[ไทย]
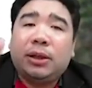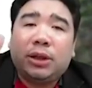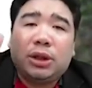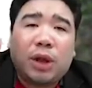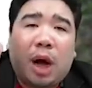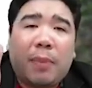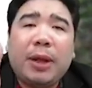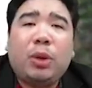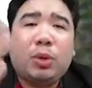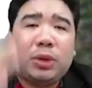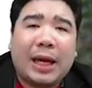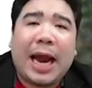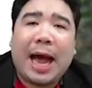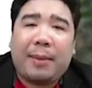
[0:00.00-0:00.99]
สอบได้ทุ
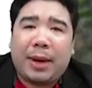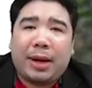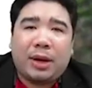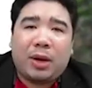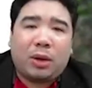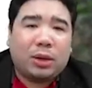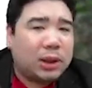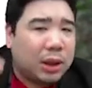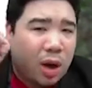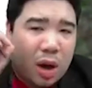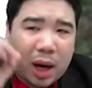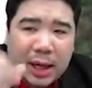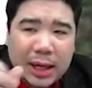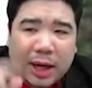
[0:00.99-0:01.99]
กสนามน้องซื้อ
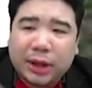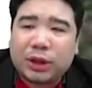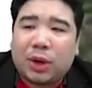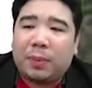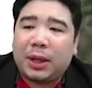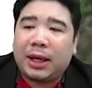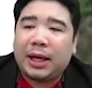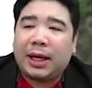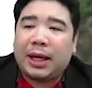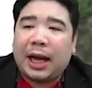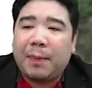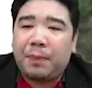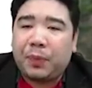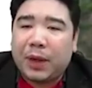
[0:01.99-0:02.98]
คอร์สเดียวจบเลย
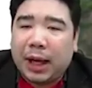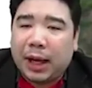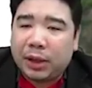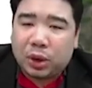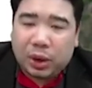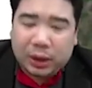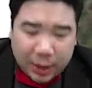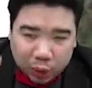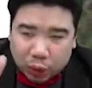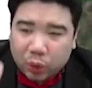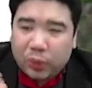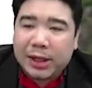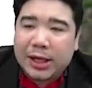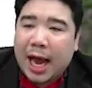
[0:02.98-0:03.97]
นะครับนะติว
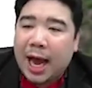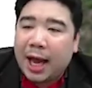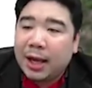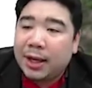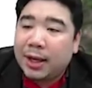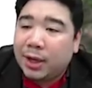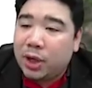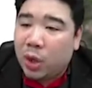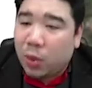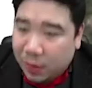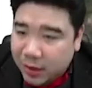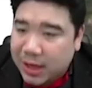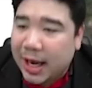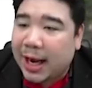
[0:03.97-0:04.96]
ทุกวิชายก
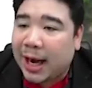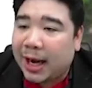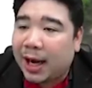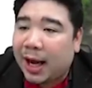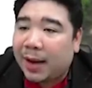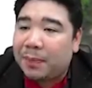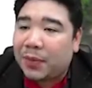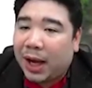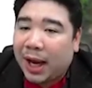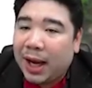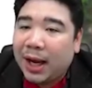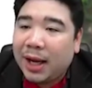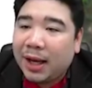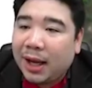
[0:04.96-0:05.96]
เว้นวิชาเอกนะครับ
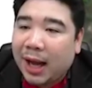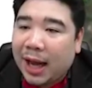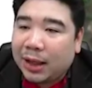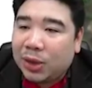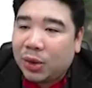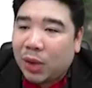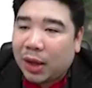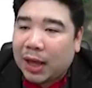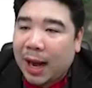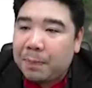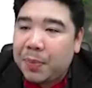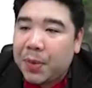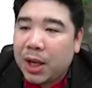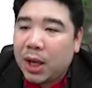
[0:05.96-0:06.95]
นะอ่ะ ทุกคนค
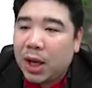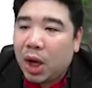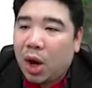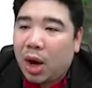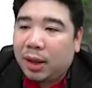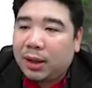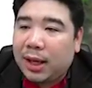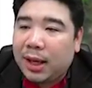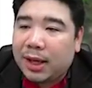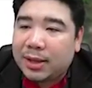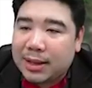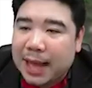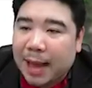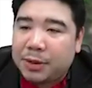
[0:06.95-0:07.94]
รับข้อที่
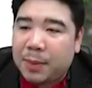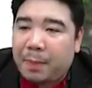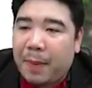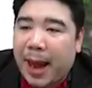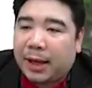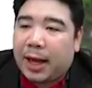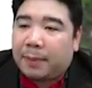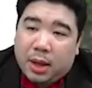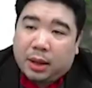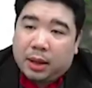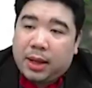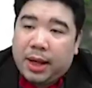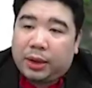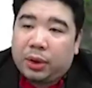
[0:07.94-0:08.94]
38ครับ
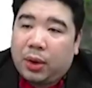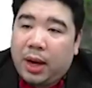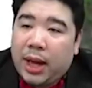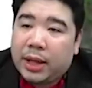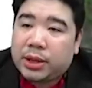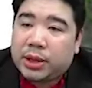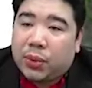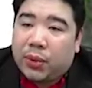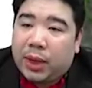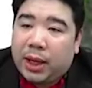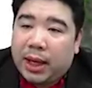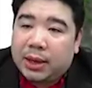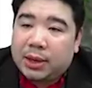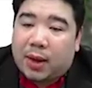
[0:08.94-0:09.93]
เขียนตัวเลข
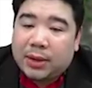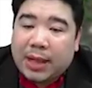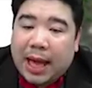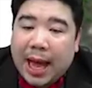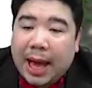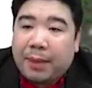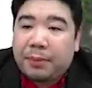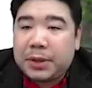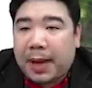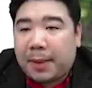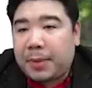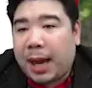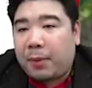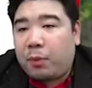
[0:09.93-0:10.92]
0 1 2 3
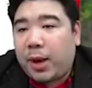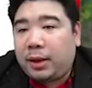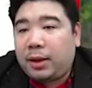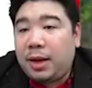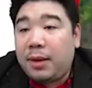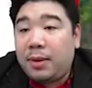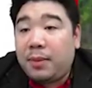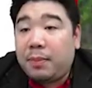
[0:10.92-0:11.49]
กำกับไว้ที่